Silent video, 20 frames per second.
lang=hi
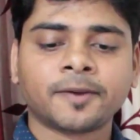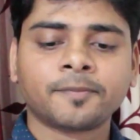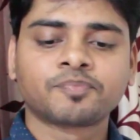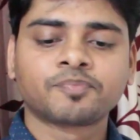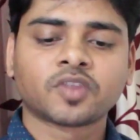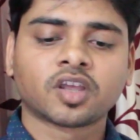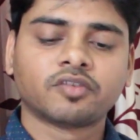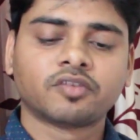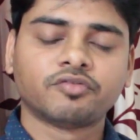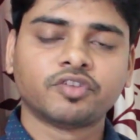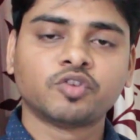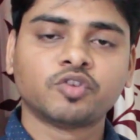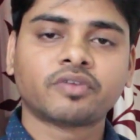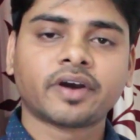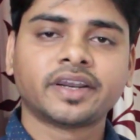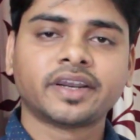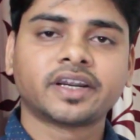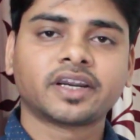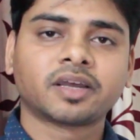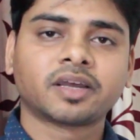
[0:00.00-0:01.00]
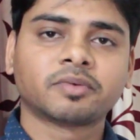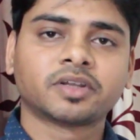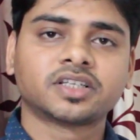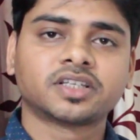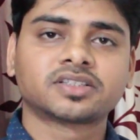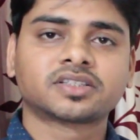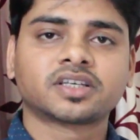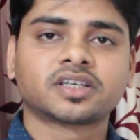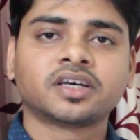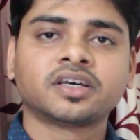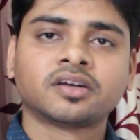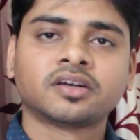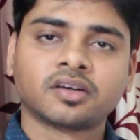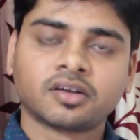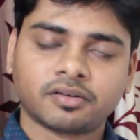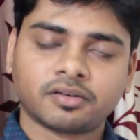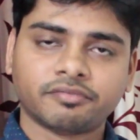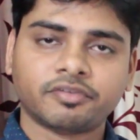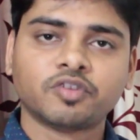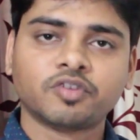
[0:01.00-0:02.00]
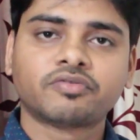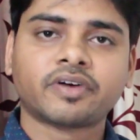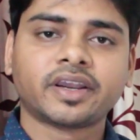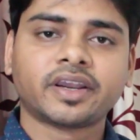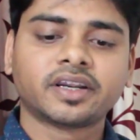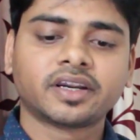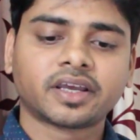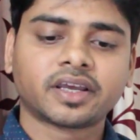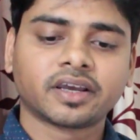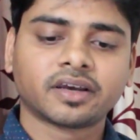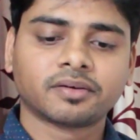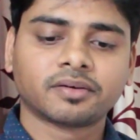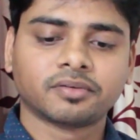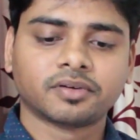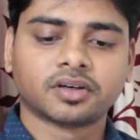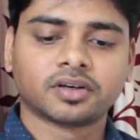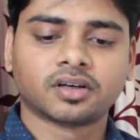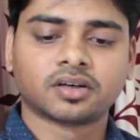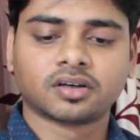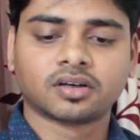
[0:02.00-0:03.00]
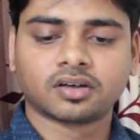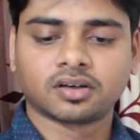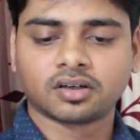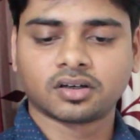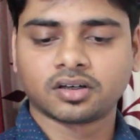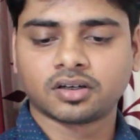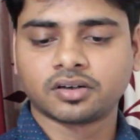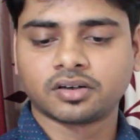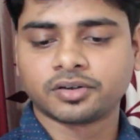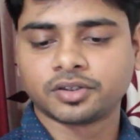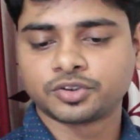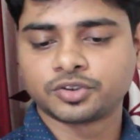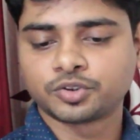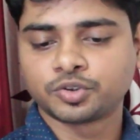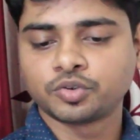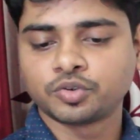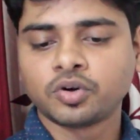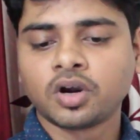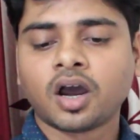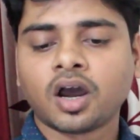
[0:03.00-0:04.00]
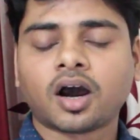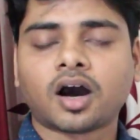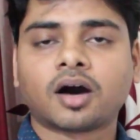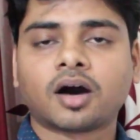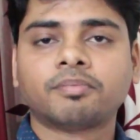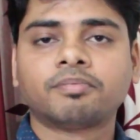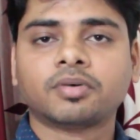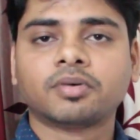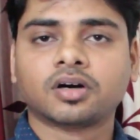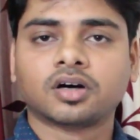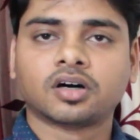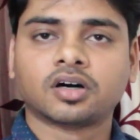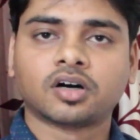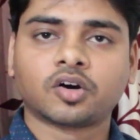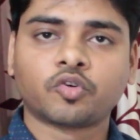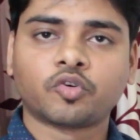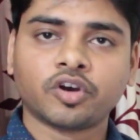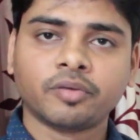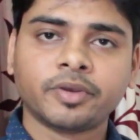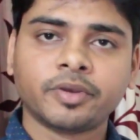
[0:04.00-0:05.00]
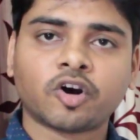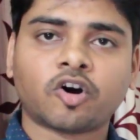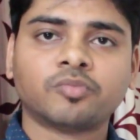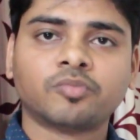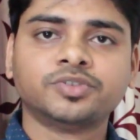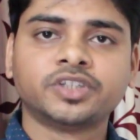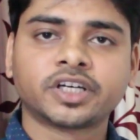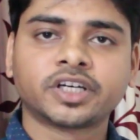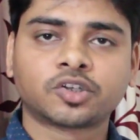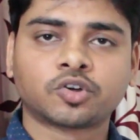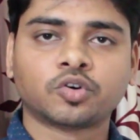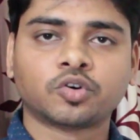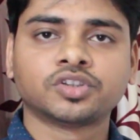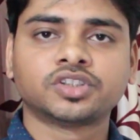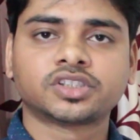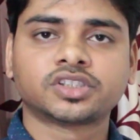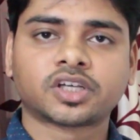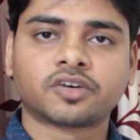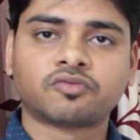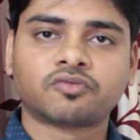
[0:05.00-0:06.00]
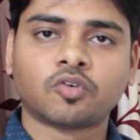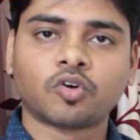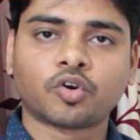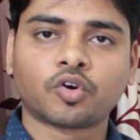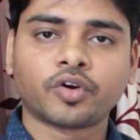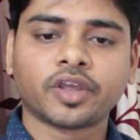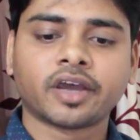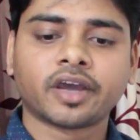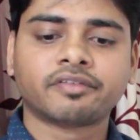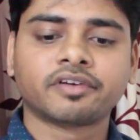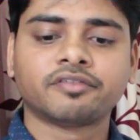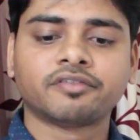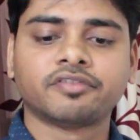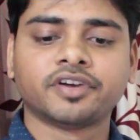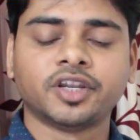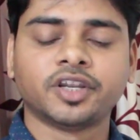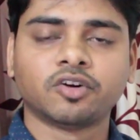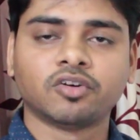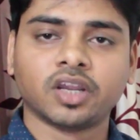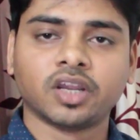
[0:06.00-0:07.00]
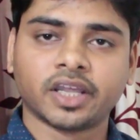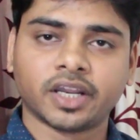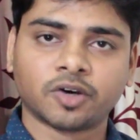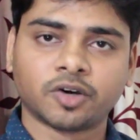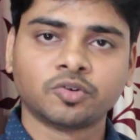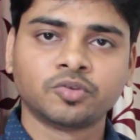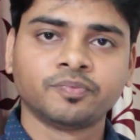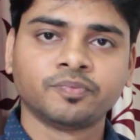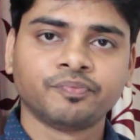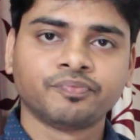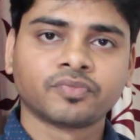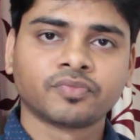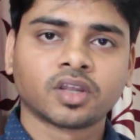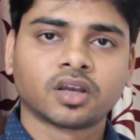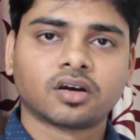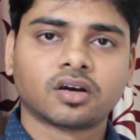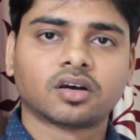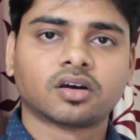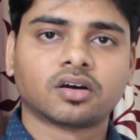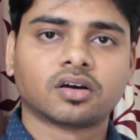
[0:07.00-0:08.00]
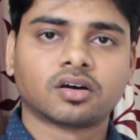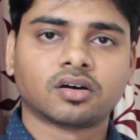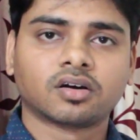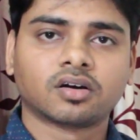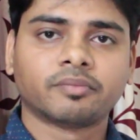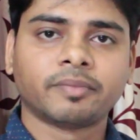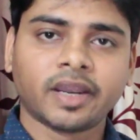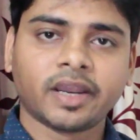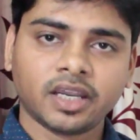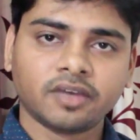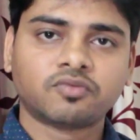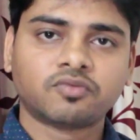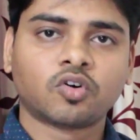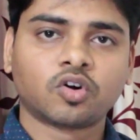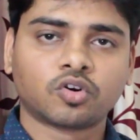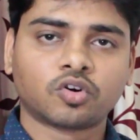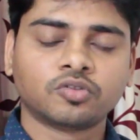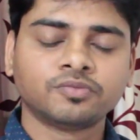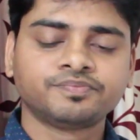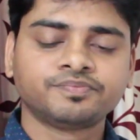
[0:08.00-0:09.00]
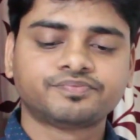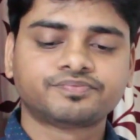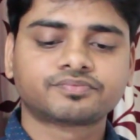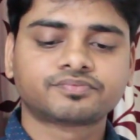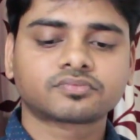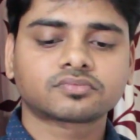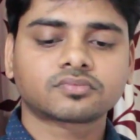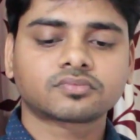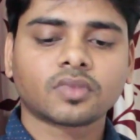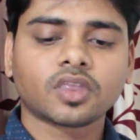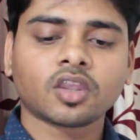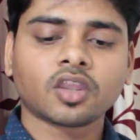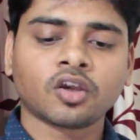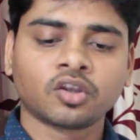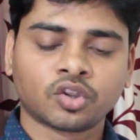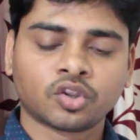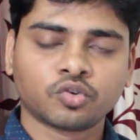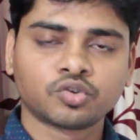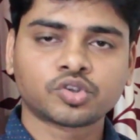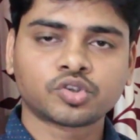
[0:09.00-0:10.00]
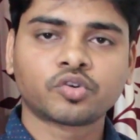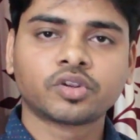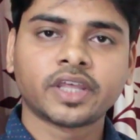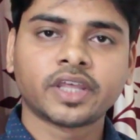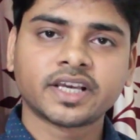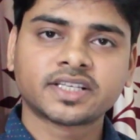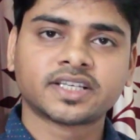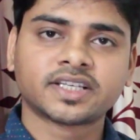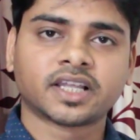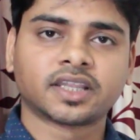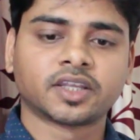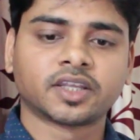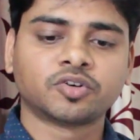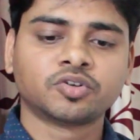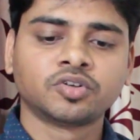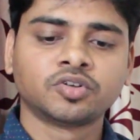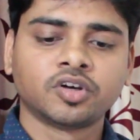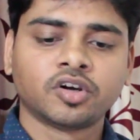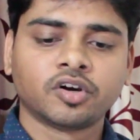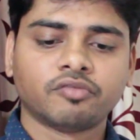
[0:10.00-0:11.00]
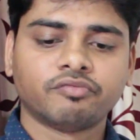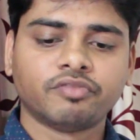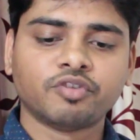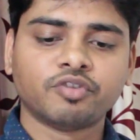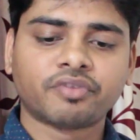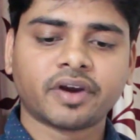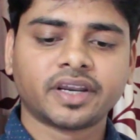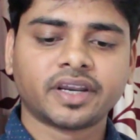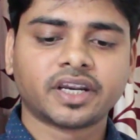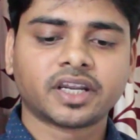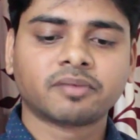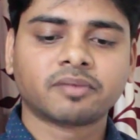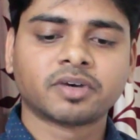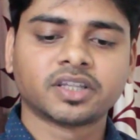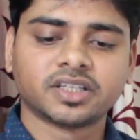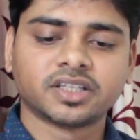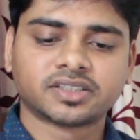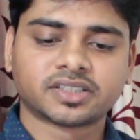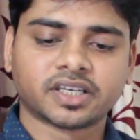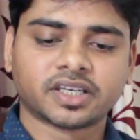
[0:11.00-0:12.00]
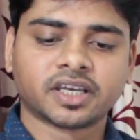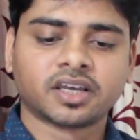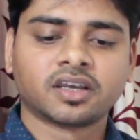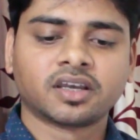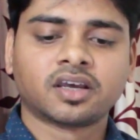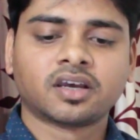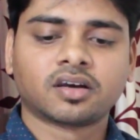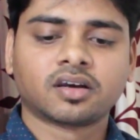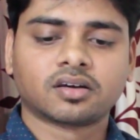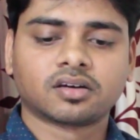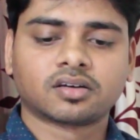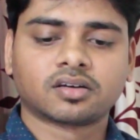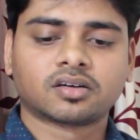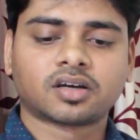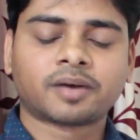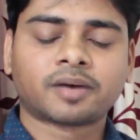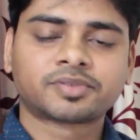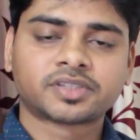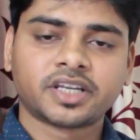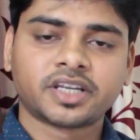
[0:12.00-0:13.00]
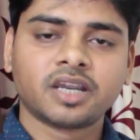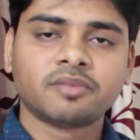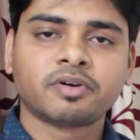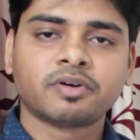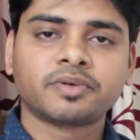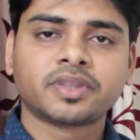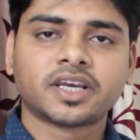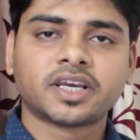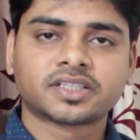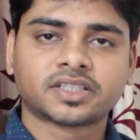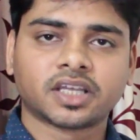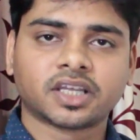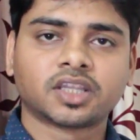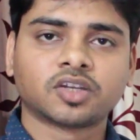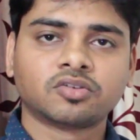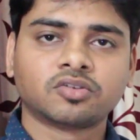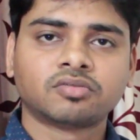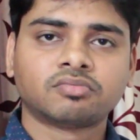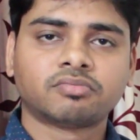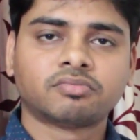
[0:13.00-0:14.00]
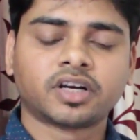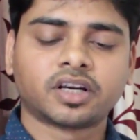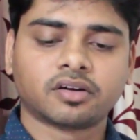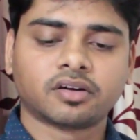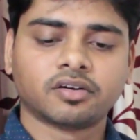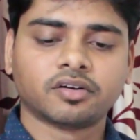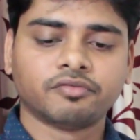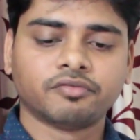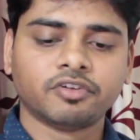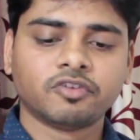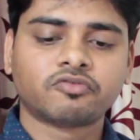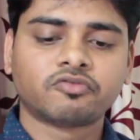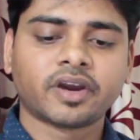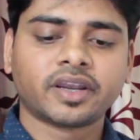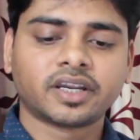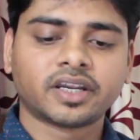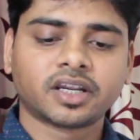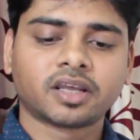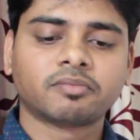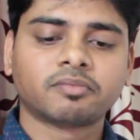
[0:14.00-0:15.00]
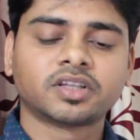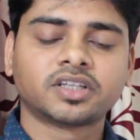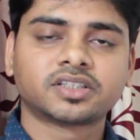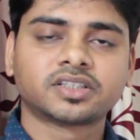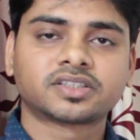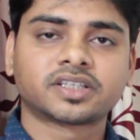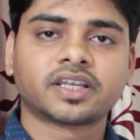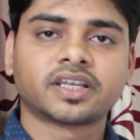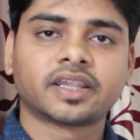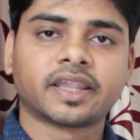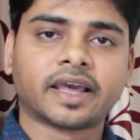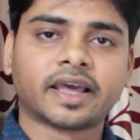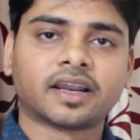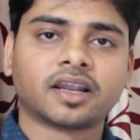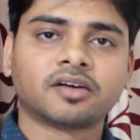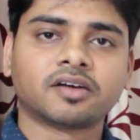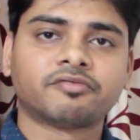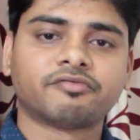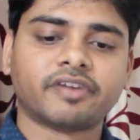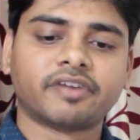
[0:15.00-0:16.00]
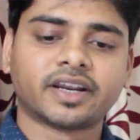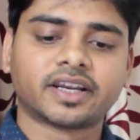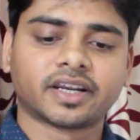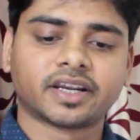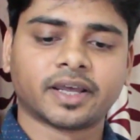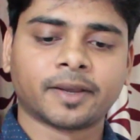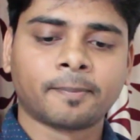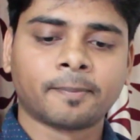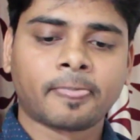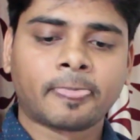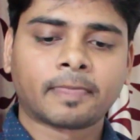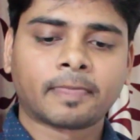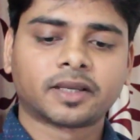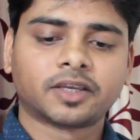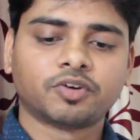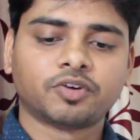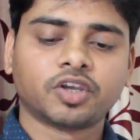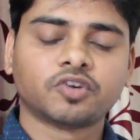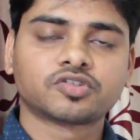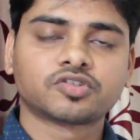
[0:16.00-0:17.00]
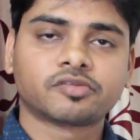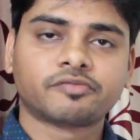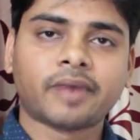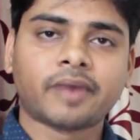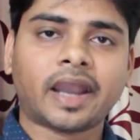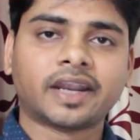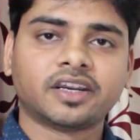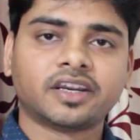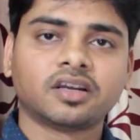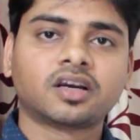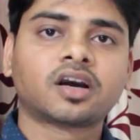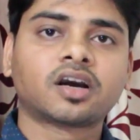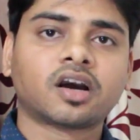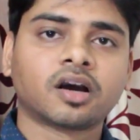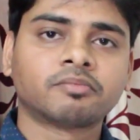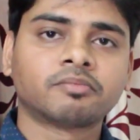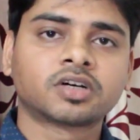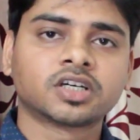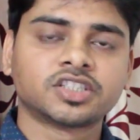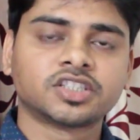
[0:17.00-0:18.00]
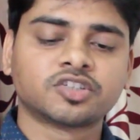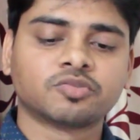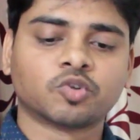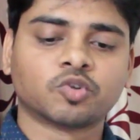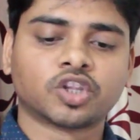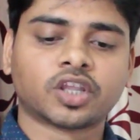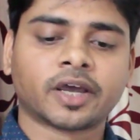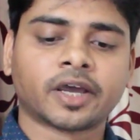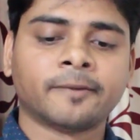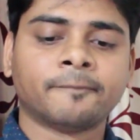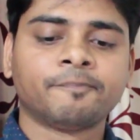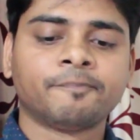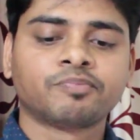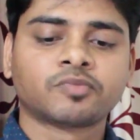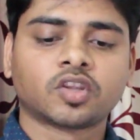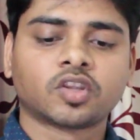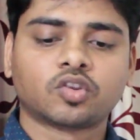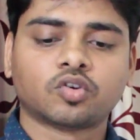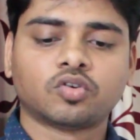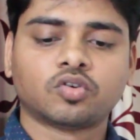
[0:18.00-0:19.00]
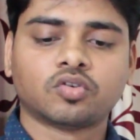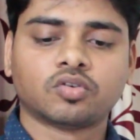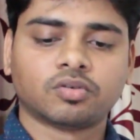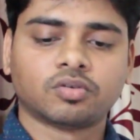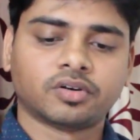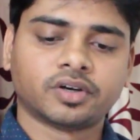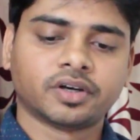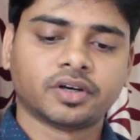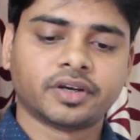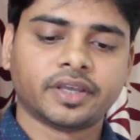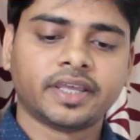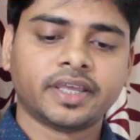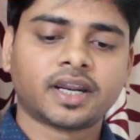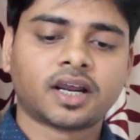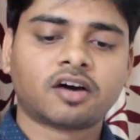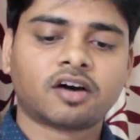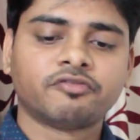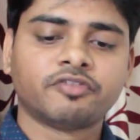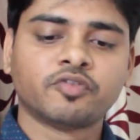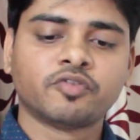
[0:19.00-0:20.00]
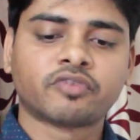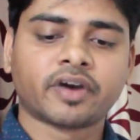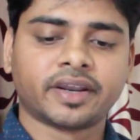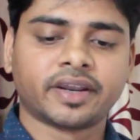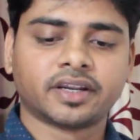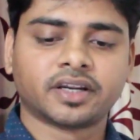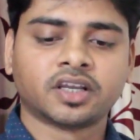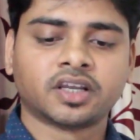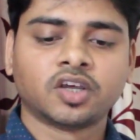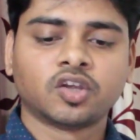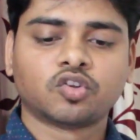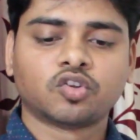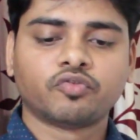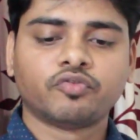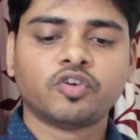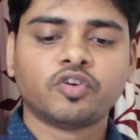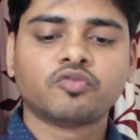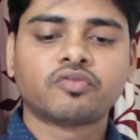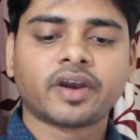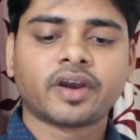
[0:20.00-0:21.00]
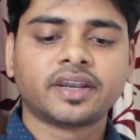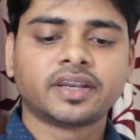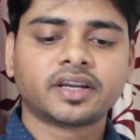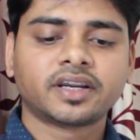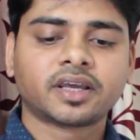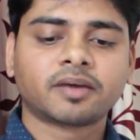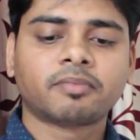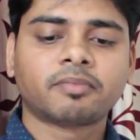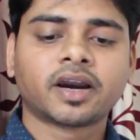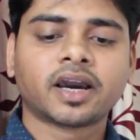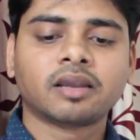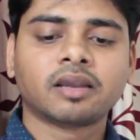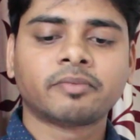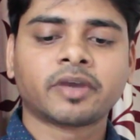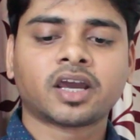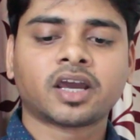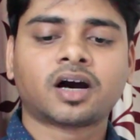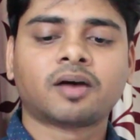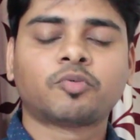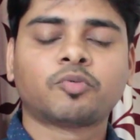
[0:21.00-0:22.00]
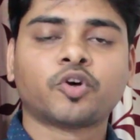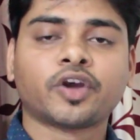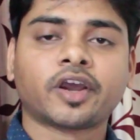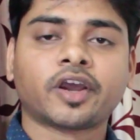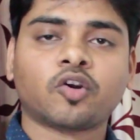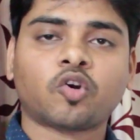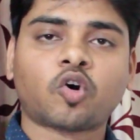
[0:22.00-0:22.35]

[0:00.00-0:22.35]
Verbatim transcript: है व्यू फाइंडर के मदद से व्यू फाइंडर के थ्रू आप आ, कोई भी ऑब्जेक्ट को जिसका फोटो या फिर वीडियो ले रहे हो मेनली फोटो तो उसको देख सकते हो व्यू फाइंडर की मदद से uh, आप स्क्रीन में भी देख सकते हो बट व्यू फाइंडर की मदद से देखना बेटर है क्योंकि उसमें बैटरी कम कंज्यूम होता है तो ये रहा व्यू फाइंडर तो व्यू फाइंडर के बगल में आपको एक